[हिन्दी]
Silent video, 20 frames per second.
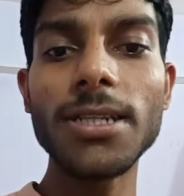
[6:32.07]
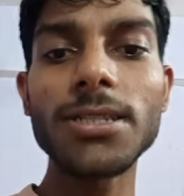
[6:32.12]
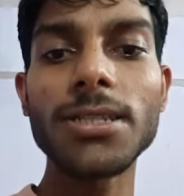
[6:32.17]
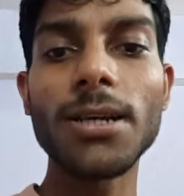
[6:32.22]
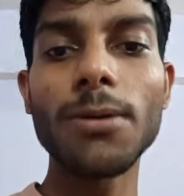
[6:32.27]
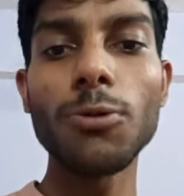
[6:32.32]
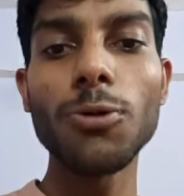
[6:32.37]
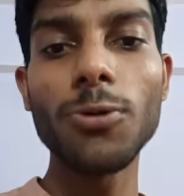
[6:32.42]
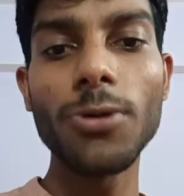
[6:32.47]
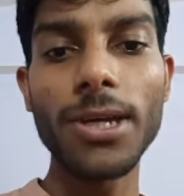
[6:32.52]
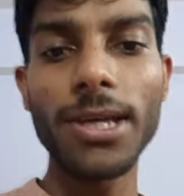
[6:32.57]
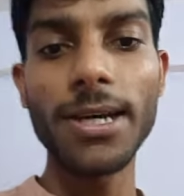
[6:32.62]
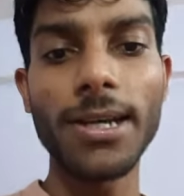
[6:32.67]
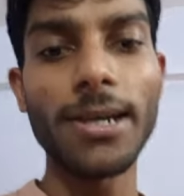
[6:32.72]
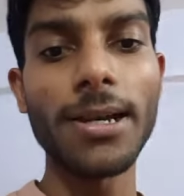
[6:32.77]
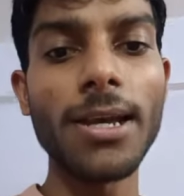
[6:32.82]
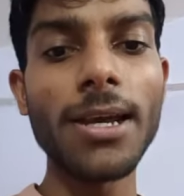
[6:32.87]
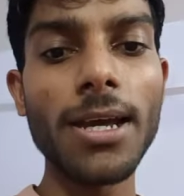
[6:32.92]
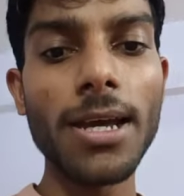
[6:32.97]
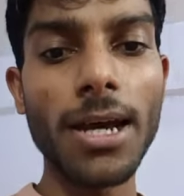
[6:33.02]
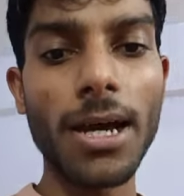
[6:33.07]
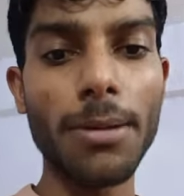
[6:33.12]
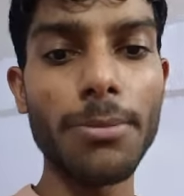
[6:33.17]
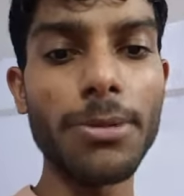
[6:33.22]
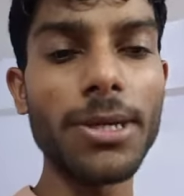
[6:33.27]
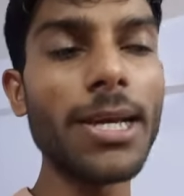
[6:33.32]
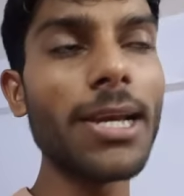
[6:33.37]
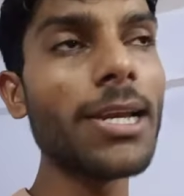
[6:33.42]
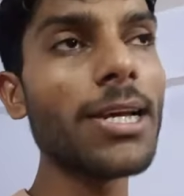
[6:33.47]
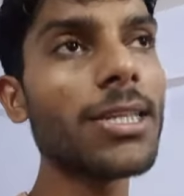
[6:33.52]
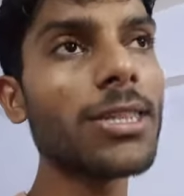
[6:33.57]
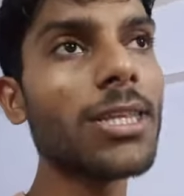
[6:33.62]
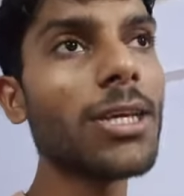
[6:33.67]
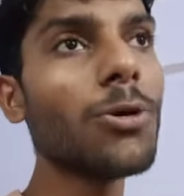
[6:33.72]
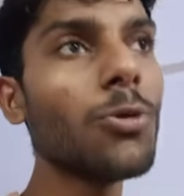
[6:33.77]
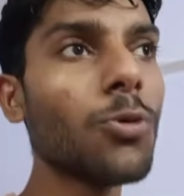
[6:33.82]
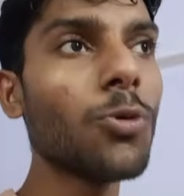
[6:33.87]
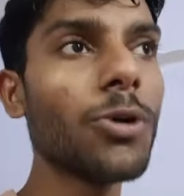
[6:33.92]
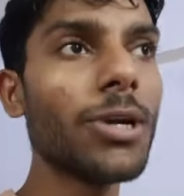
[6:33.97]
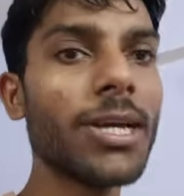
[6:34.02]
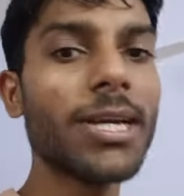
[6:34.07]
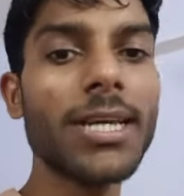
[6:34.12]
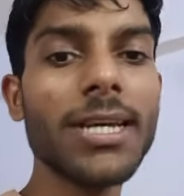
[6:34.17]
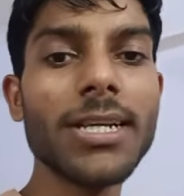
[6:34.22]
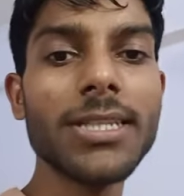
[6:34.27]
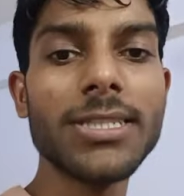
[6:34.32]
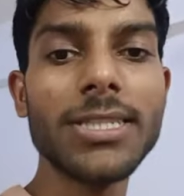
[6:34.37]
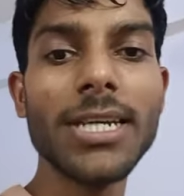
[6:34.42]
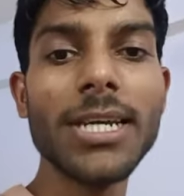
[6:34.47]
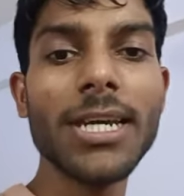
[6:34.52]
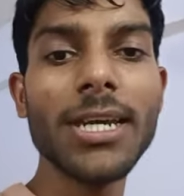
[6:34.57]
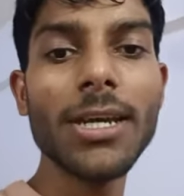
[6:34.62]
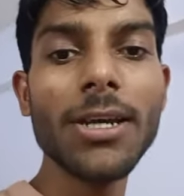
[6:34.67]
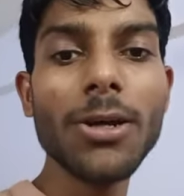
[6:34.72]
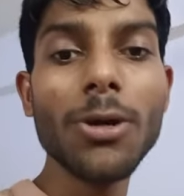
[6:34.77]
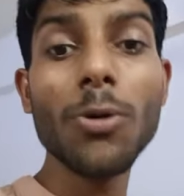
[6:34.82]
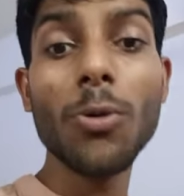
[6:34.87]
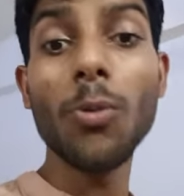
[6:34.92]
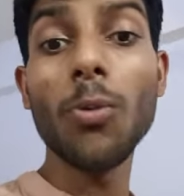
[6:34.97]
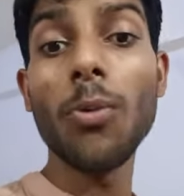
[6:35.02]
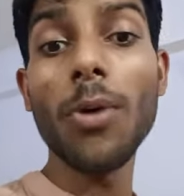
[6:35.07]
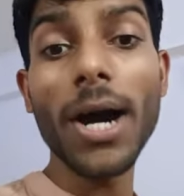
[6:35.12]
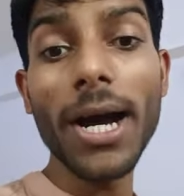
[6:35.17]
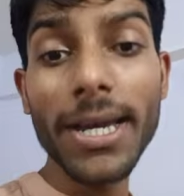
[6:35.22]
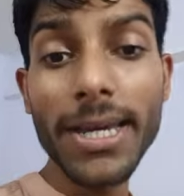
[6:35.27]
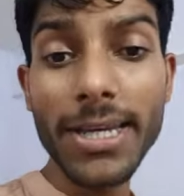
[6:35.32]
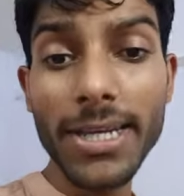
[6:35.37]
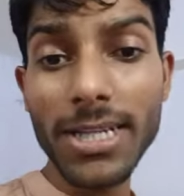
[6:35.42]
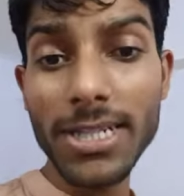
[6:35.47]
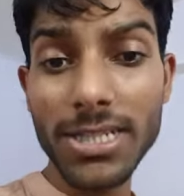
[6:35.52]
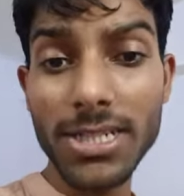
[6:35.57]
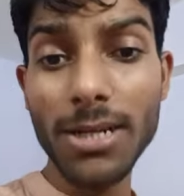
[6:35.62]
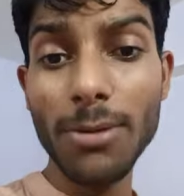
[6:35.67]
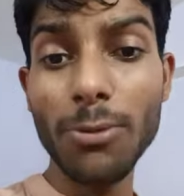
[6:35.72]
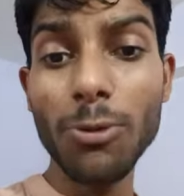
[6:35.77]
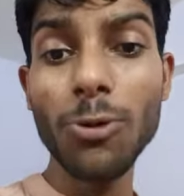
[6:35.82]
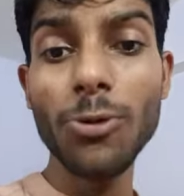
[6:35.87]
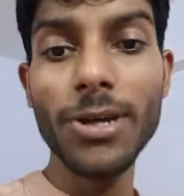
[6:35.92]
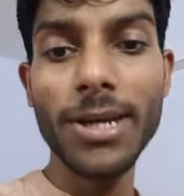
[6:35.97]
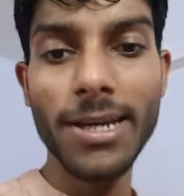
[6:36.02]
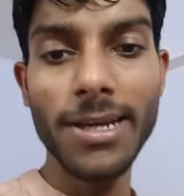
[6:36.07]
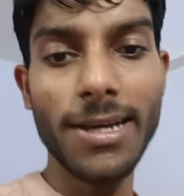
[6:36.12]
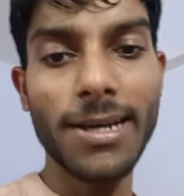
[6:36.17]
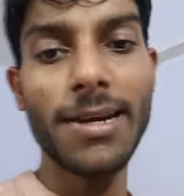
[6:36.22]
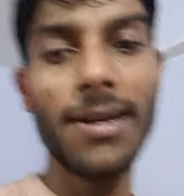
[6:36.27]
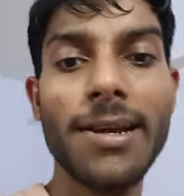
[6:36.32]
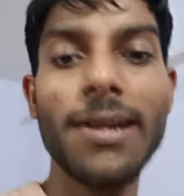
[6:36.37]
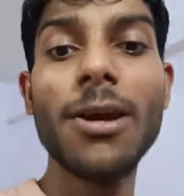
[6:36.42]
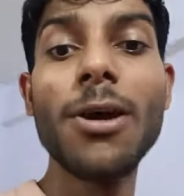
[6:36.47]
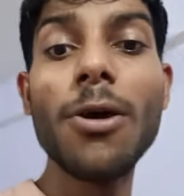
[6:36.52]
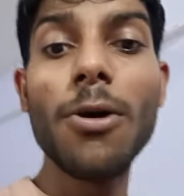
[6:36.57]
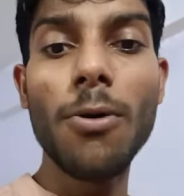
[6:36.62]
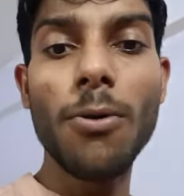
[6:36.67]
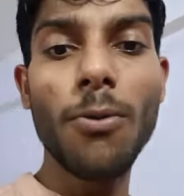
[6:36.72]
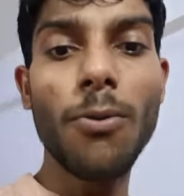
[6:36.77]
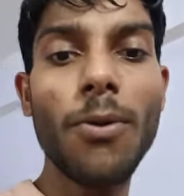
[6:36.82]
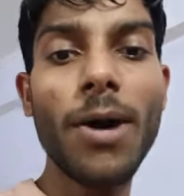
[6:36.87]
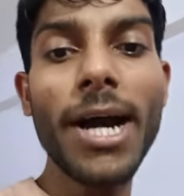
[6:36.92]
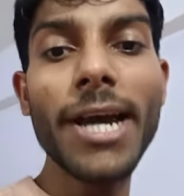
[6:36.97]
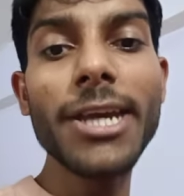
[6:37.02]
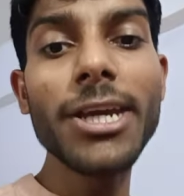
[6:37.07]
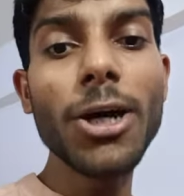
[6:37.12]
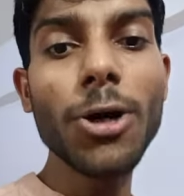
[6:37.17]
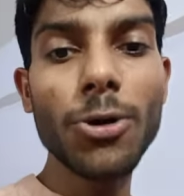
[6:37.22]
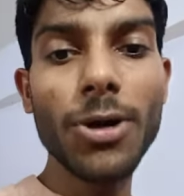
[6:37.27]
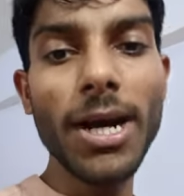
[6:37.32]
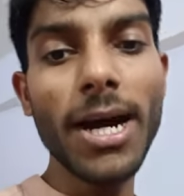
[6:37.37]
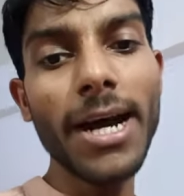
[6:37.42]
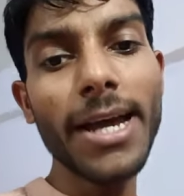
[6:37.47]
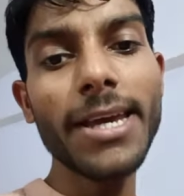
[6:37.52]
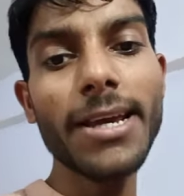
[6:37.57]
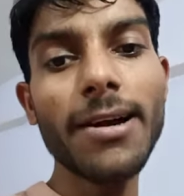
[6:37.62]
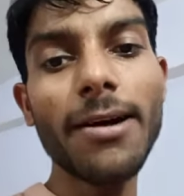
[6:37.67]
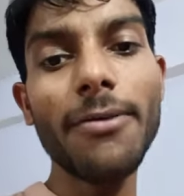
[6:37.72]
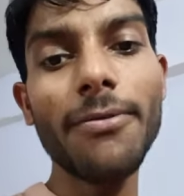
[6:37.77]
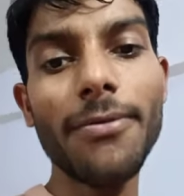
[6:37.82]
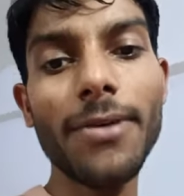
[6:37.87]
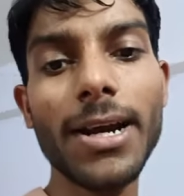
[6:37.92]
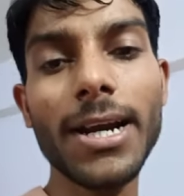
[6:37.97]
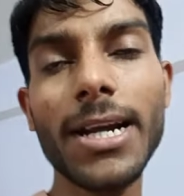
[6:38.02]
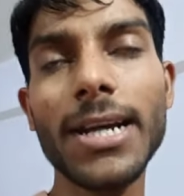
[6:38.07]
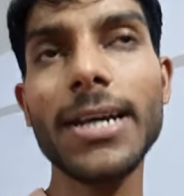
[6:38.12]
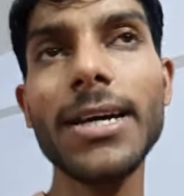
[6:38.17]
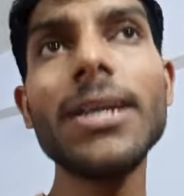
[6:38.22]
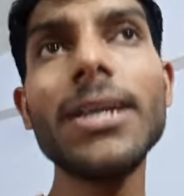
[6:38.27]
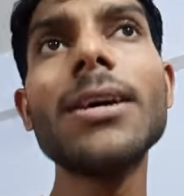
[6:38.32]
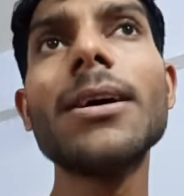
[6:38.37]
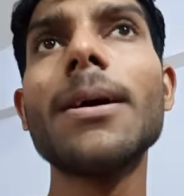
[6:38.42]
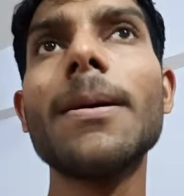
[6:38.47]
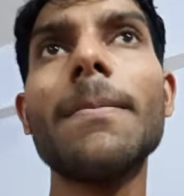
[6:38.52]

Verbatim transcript: एस डब्ल्यू ए एल हम ये लिखते हैं वो लिखे हैं जे ए वाई एस डब्ल्यू ए एल वाई और आई का फ़र्क है